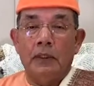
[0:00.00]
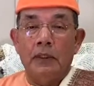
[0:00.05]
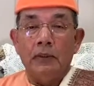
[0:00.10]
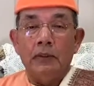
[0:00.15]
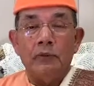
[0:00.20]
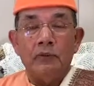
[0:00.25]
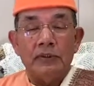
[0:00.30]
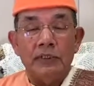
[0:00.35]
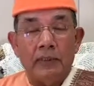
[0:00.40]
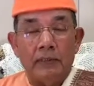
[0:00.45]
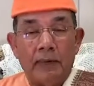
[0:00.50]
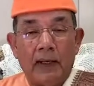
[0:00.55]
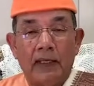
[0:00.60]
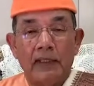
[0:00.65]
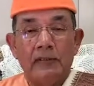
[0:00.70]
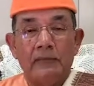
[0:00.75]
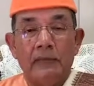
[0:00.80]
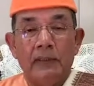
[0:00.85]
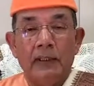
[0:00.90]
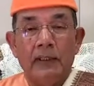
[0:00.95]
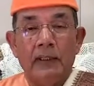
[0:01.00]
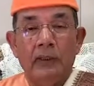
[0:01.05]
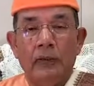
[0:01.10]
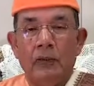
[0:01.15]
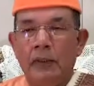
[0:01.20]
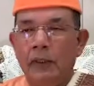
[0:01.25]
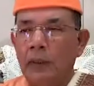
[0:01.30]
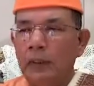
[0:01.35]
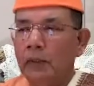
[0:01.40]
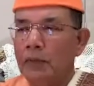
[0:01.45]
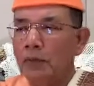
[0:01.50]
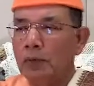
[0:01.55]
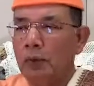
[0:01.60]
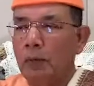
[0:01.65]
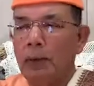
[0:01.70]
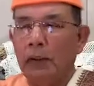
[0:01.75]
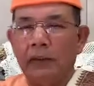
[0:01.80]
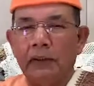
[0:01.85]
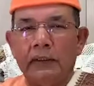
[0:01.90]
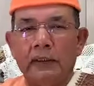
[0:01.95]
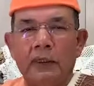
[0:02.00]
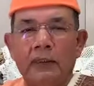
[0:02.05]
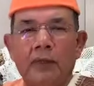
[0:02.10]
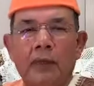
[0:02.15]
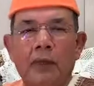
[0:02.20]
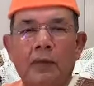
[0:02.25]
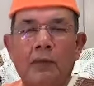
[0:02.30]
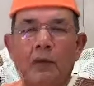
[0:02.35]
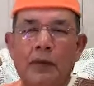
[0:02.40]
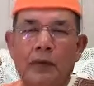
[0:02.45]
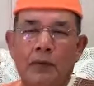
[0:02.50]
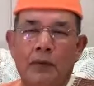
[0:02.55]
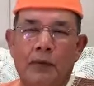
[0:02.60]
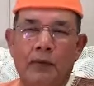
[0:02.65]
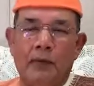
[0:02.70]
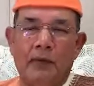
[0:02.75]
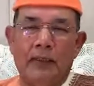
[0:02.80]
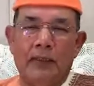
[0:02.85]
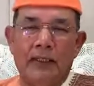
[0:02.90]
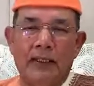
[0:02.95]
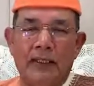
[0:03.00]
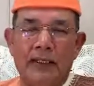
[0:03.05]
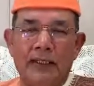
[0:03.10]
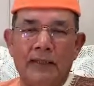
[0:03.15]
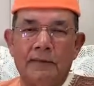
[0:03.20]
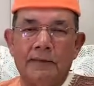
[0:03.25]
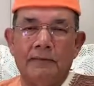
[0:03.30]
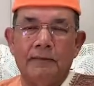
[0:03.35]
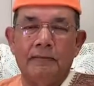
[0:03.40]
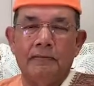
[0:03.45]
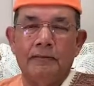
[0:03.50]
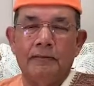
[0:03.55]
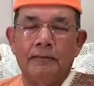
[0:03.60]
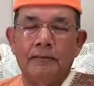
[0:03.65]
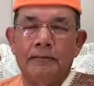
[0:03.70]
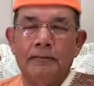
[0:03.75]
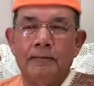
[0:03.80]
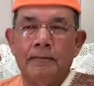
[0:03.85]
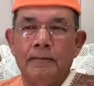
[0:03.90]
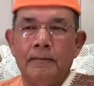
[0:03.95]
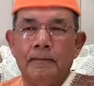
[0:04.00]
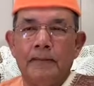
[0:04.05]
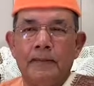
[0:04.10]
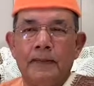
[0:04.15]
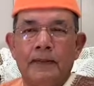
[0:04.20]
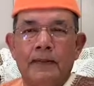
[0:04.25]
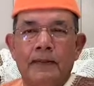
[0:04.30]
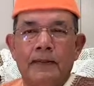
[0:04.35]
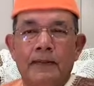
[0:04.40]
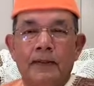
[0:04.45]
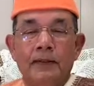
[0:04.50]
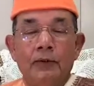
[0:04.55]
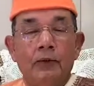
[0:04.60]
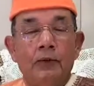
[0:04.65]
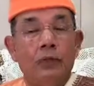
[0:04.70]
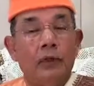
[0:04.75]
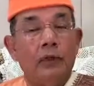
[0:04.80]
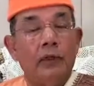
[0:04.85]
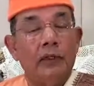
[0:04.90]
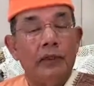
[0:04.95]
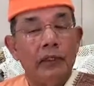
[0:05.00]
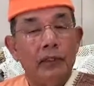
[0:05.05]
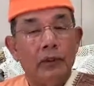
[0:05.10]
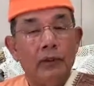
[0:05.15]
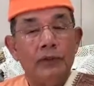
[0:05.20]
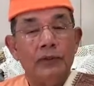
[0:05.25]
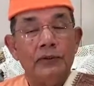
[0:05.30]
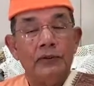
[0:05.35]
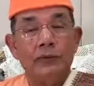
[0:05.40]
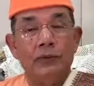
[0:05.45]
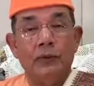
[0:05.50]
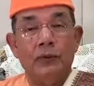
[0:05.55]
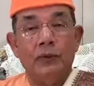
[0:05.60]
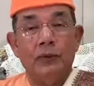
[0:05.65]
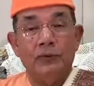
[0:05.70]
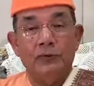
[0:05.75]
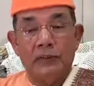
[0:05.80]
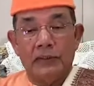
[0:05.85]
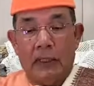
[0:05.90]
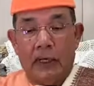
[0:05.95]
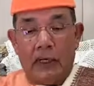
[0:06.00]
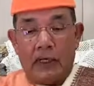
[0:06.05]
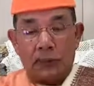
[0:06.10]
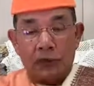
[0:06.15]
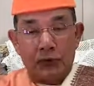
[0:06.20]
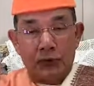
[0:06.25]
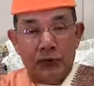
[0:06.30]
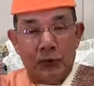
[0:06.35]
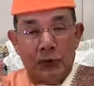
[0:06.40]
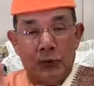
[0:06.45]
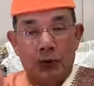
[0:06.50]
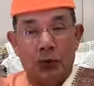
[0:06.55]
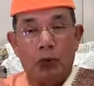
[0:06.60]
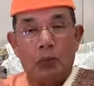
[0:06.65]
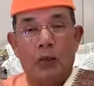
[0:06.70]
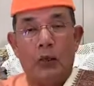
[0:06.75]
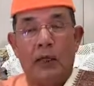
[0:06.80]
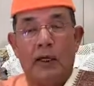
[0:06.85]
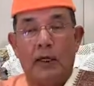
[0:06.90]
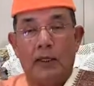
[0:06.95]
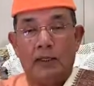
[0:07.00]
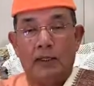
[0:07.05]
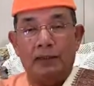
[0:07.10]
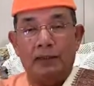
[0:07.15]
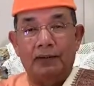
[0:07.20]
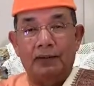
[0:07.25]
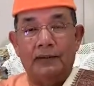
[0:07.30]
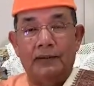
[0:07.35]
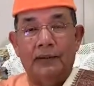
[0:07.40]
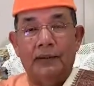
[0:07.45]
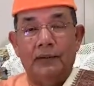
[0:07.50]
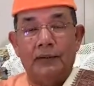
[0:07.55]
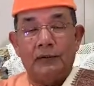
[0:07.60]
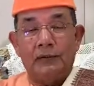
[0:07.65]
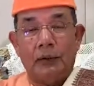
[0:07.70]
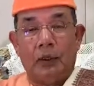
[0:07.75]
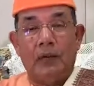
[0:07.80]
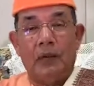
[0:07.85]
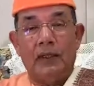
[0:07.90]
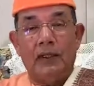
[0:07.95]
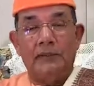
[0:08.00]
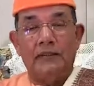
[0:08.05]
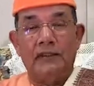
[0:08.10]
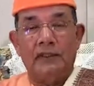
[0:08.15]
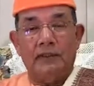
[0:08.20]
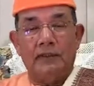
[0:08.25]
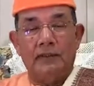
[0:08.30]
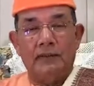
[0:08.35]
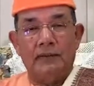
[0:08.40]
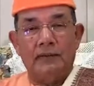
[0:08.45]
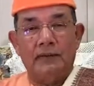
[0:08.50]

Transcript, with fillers: কিন্তু সে বাঁচবে কি করে সবার থেকে অল্প অল্প করে নিয়ে কিন্তু গৃহস্থ হচ্ছে আসল গোড়া সমাজের